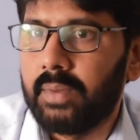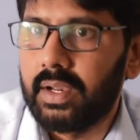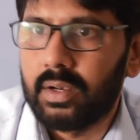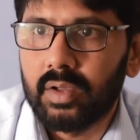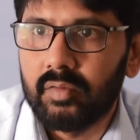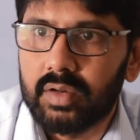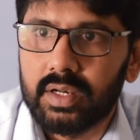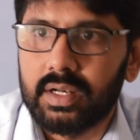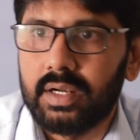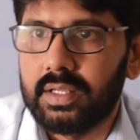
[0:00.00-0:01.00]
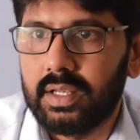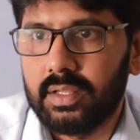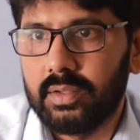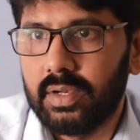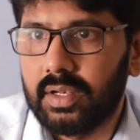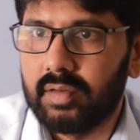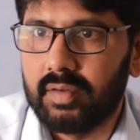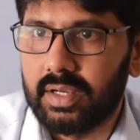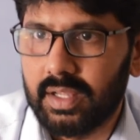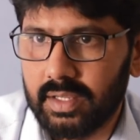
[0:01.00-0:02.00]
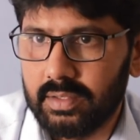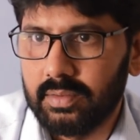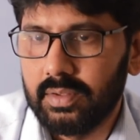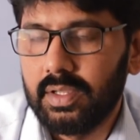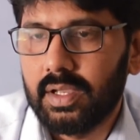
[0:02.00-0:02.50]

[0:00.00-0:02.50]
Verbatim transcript: మా ఇంట్లో ఎవరు ఇట్లాంటిది లేదు ఇంట వంట లేదు